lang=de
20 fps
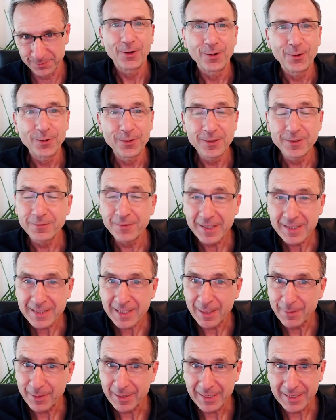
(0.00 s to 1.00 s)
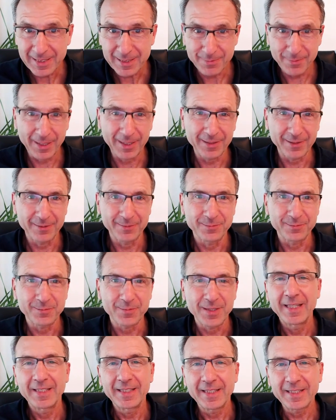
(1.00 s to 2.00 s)
Und was kann man jetzt machen?
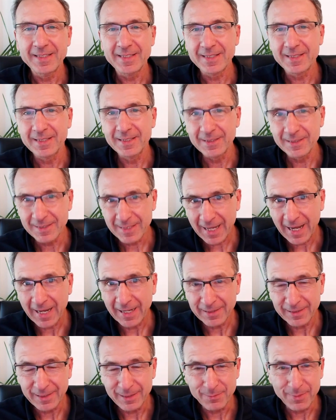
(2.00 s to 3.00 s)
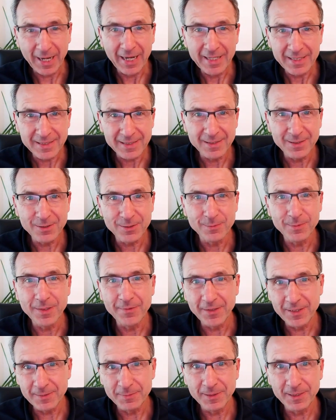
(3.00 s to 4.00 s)
Jetzt sagen die meisten zu mir,
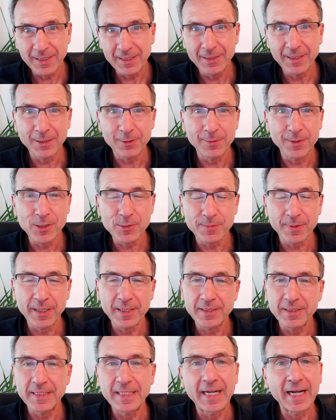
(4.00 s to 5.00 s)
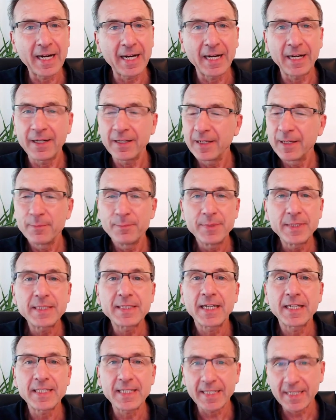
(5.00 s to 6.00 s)
wenn ich mit denen darüber spreche, ja, mich
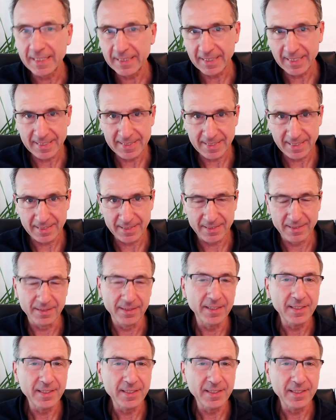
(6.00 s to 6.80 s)
kann ja keiner ersetzen.